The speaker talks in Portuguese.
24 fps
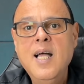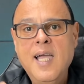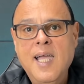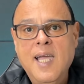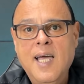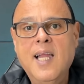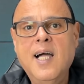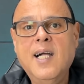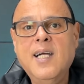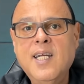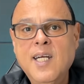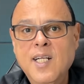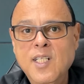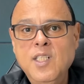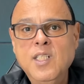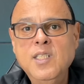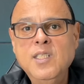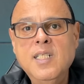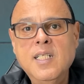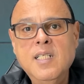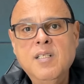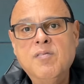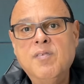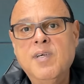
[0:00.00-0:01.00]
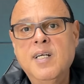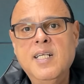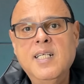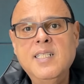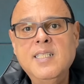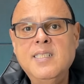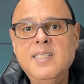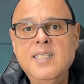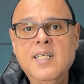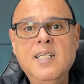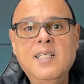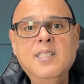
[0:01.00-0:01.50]
Ela acredita que vai dar
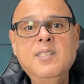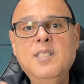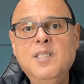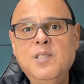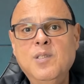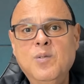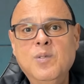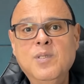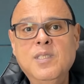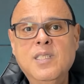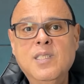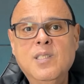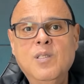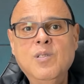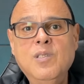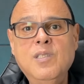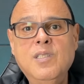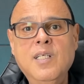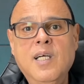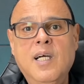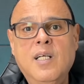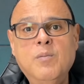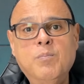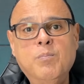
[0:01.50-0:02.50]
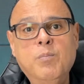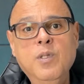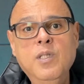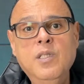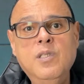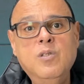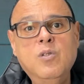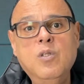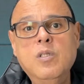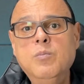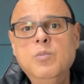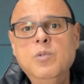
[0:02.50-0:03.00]
certo e as coisas dão certo. Por
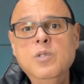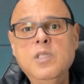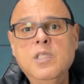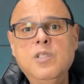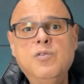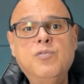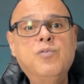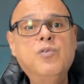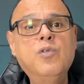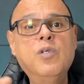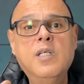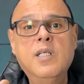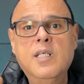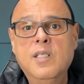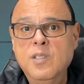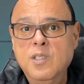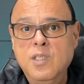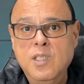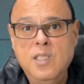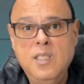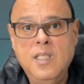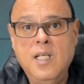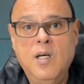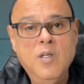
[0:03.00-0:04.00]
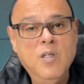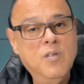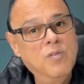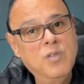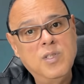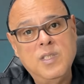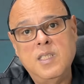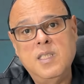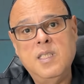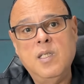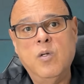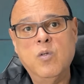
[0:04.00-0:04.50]
isso todo mundo diz, fulano de tal, não vou
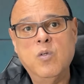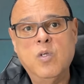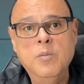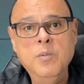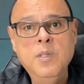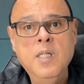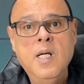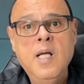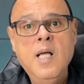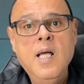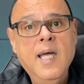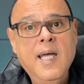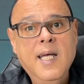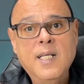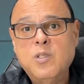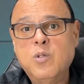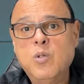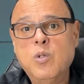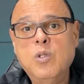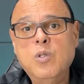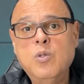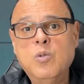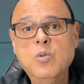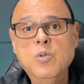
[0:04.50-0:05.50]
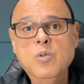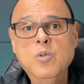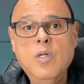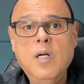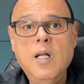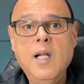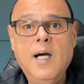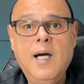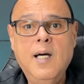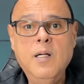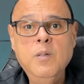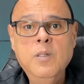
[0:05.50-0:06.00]
citar o nome, é sortudo,
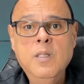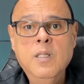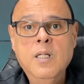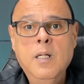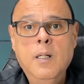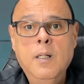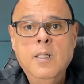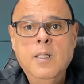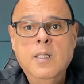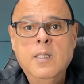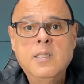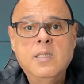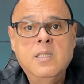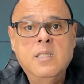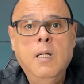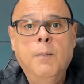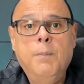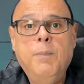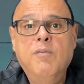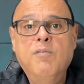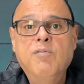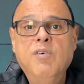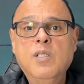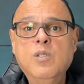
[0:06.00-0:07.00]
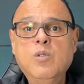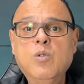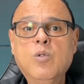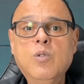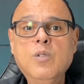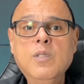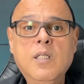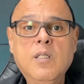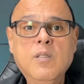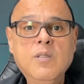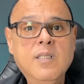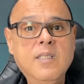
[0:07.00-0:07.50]
claro sempre ver tudo
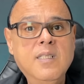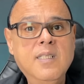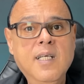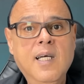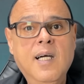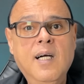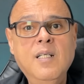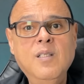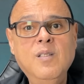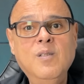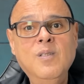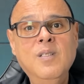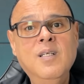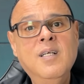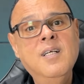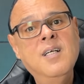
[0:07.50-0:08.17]
dando certo,